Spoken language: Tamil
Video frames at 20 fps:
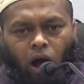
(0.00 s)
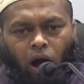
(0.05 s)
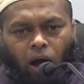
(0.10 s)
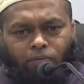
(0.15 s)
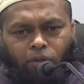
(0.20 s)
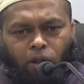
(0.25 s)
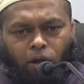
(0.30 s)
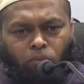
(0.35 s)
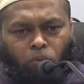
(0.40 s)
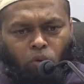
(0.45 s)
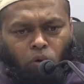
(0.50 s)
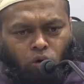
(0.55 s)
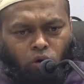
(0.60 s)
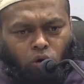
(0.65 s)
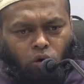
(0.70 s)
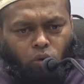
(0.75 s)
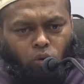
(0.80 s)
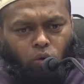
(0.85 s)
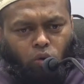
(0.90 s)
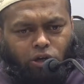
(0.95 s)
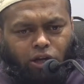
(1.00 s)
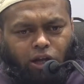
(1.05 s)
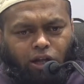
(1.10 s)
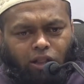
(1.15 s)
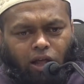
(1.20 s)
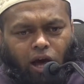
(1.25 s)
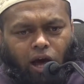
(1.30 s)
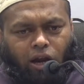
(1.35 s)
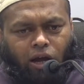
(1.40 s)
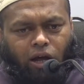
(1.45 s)
அந்த மூன்று
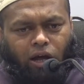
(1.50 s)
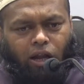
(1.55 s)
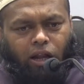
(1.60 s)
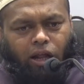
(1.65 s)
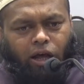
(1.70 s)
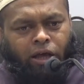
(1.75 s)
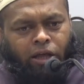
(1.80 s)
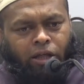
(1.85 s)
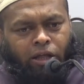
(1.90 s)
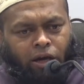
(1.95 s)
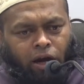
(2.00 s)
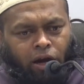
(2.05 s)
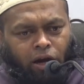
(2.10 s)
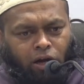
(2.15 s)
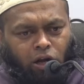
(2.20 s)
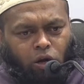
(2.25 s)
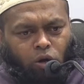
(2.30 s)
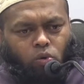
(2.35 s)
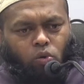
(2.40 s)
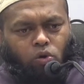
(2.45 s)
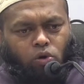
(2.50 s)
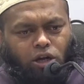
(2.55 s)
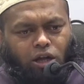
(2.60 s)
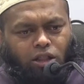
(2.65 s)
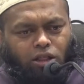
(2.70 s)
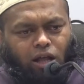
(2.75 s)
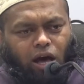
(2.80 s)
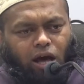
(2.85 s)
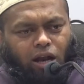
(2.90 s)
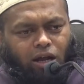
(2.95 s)
கூட்டத்தார்களே இரண்டு
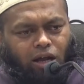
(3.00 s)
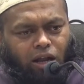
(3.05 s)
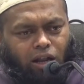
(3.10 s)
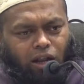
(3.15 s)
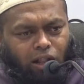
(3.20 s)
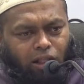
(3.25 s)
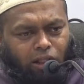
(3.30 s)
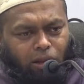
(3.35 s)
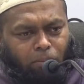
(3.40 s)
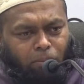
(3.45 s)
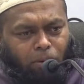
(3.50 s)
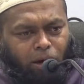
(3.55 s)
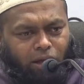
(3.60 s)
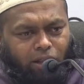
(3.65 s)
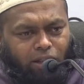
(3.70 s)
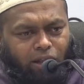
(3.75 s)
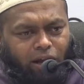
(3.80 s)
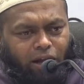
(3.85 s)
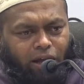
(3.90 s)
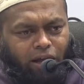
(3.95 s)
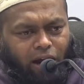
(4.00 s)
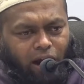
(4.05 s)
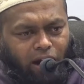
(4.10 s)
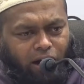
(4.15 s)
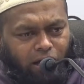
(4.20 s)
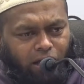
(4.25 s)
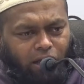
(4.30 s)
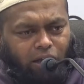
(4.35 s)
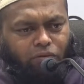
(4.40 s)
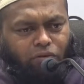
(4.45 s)
கூட்டத்தார்கள் அந்த மனிதரை
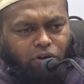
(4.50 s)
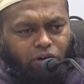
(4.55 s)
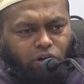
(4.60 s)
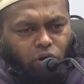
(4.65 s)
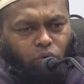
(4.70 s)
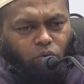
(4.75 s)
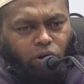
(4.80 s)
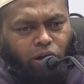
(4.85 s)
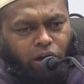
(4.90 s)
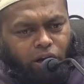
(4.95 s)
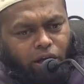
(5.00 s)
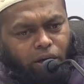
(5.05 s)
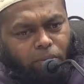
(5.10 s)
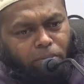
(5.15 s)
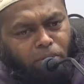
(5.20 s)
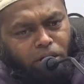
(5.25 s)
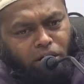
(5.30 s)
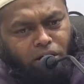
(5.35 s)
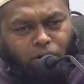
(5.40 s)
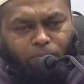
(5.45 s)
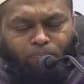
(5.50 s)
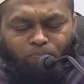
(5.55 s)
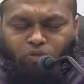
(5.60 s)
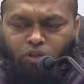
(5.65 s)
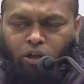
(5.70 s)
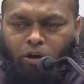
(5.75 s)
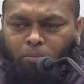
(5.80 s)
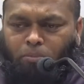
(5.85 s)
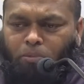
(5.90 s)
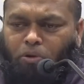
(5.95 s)
அடக்கிவிட்ட உடனே மீண்டும்
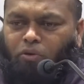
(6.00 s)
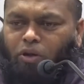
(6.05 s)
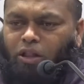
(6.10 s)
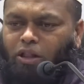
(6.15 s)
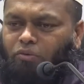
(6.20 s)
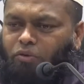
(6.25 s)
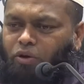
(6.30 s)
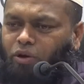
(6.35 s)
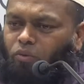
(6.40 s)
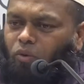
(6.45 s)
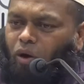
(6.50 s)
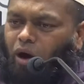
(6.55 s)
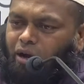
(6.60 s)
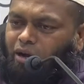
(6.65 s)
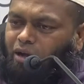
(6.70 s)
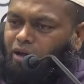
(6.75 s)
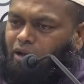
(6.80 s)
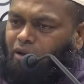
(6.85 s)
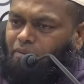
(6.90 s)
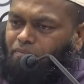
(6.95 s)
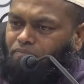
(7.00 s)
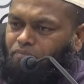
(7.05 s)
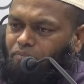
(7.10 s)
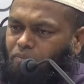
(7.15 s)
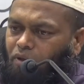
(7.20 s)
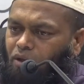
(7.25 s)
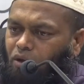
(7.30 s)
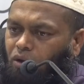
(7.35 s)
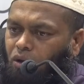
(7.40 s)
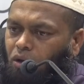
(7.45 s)
திரும்பி வந்து விடுவார்கள்
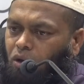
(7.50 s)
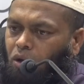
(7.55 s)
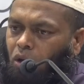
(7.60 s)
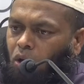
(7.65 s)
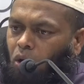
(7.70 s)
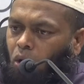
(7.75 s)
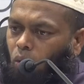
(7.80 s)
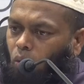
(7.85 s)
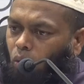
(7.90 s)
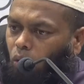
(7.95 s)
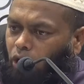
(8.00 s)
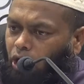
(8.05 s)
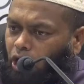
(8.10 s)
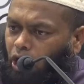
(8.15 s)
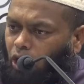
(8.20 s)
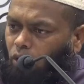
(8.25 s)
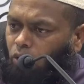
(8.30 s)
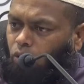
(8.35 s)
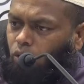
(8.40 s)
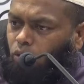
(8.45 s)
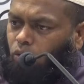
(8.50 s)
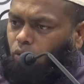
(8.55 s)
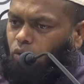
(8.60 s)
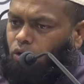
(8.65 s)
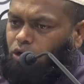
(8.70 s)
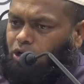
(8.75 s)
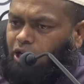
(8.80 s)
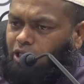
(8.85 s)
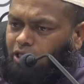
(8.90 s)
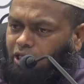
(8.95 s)
ஒரே ஒரு
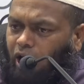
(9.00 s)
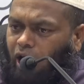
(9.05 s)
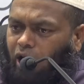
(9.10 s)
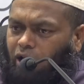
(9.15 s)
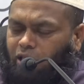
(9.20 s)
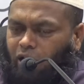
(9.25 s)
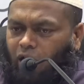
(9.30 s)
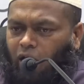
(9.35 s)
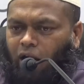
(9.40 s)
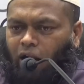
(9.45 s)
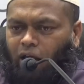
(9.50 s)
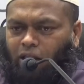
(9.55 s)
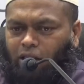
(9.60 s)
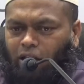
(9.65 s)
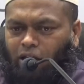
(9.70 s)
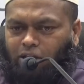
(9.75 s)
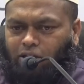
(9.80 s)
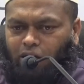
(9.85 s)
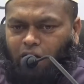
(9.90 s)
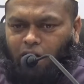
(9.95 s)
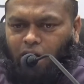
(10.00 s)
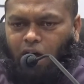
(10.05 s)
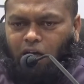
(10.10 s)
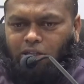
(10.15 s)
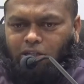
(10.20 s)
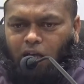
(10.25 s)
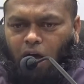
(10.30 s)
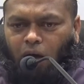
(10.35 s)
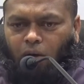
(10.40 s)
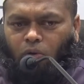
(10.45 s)
கூட்டத்தார் தான் அந்த
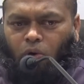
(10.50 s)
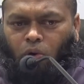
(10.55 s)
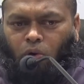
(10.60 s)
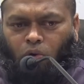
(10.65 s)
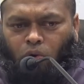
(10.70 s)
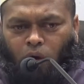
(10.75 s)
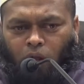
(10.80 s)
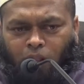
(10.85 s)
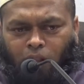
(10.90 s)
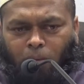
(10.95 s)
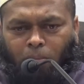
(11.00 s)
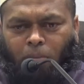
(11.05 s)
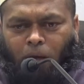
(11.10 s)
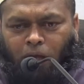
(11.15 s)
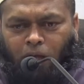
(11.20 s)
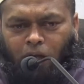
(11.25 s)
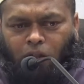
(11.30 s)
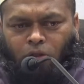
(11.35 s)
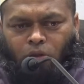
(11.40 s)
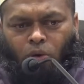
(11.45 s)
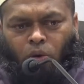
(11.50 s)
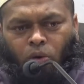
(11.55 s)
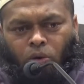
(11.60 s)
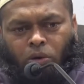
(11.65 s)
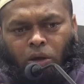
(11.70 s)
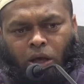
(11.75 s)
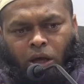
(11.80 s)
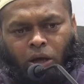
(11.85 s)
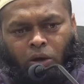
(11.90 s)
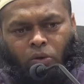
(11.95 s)
ஜனாசாவோடு அந்த மையத்தோடு
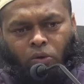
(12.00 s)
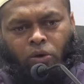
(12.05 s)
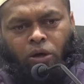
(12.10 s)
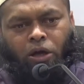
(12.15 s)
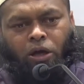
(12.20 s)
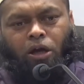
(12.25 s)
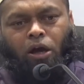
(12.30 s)
எங்களுடைய